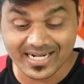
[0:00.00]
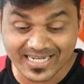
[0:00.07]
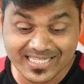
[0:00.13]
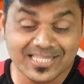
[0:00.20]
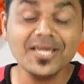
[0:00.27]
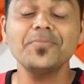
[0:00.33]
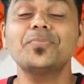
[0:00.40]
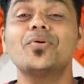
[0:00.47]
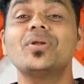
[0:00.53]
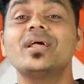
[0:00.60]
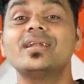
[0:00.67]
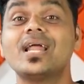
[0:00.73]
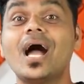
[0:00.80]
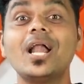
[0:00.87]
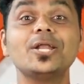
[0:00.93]
அண்ட் இதே
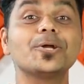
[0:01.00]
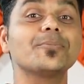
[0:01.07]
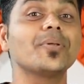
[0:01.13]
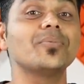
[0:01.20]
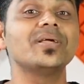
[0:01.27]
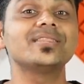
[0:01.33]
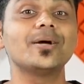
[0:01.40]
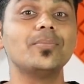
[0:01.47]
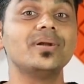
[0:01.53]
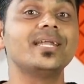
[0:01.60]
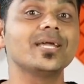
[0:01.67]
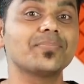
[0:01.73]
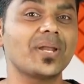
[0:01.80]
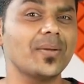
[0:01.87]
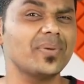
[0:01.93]
போல் நாளைக்கும் நம்மளுடைய தமிழ்
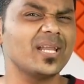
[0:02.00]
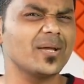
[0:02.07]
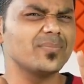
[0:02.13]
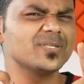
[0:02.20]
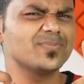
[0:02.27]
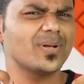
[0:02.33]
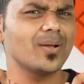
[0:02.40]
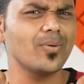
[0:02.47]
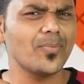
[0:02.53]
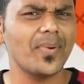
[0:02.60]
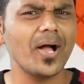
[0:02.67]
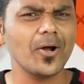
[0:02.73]
டெக் பிரைமை நீங்கள் மிஸ் பண்ணாமல்